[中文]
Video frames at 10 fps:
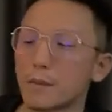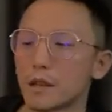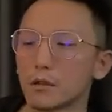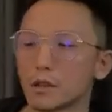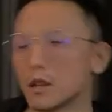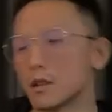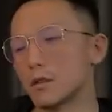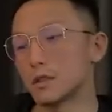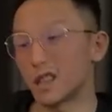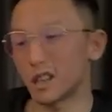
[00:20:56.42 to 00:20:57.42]
在这里啊，
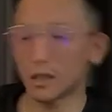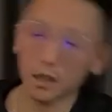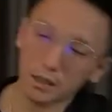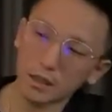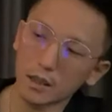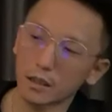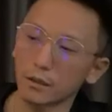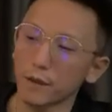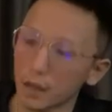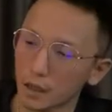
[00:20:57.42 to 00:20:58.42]
给你留一道思考
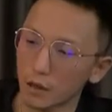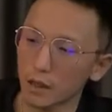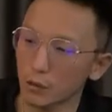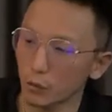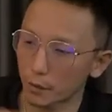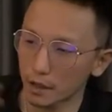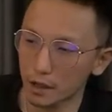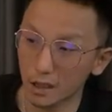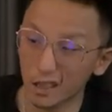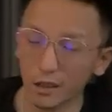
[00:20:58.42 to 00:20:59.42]
题：
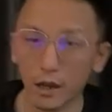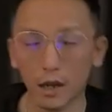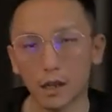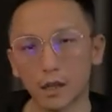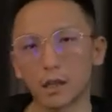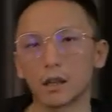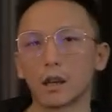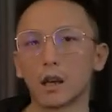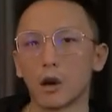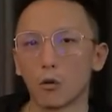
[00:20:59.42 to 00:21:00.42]
如果你要选
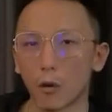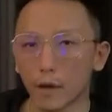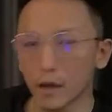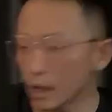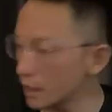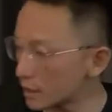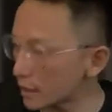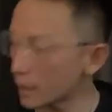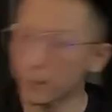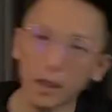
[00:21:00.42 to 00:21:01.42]
一本符合
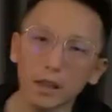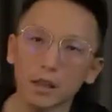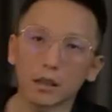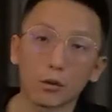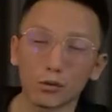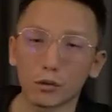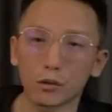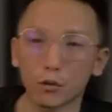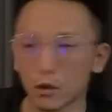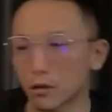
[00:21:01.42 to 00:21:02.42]
你管理理念的职
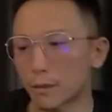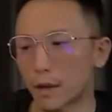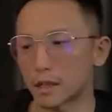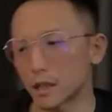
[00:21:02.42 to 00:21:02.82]
场书籍，